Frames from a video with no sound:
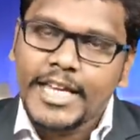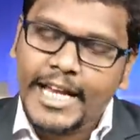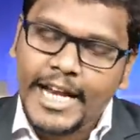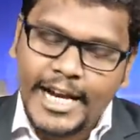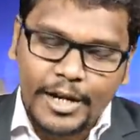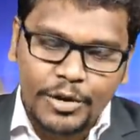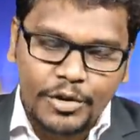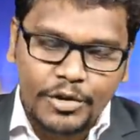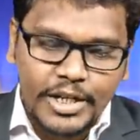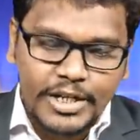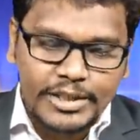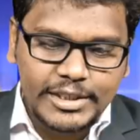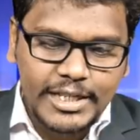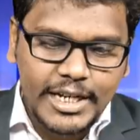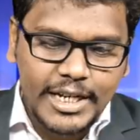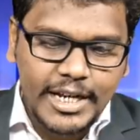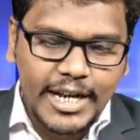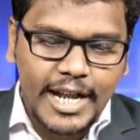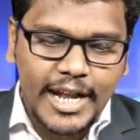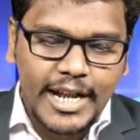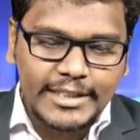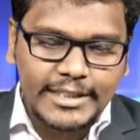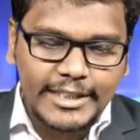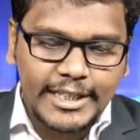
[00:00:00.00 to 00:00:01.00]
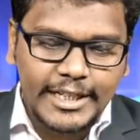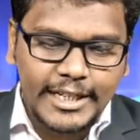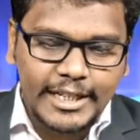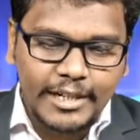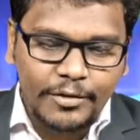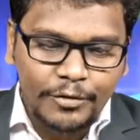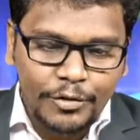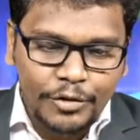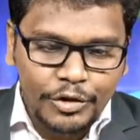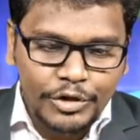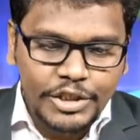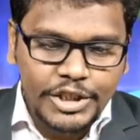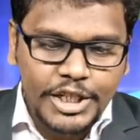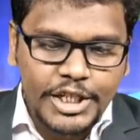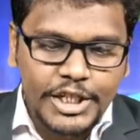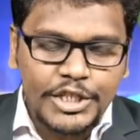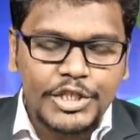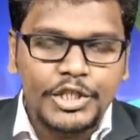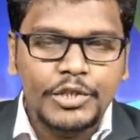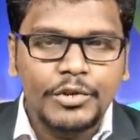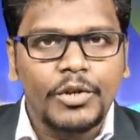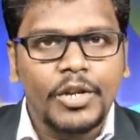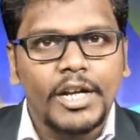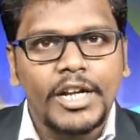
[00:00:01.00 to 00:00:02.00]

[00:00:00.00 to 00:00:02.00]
ఎక్కడున్నా సరే కాల్ సెంటర్కి ఫోన్ చేయొచ్చు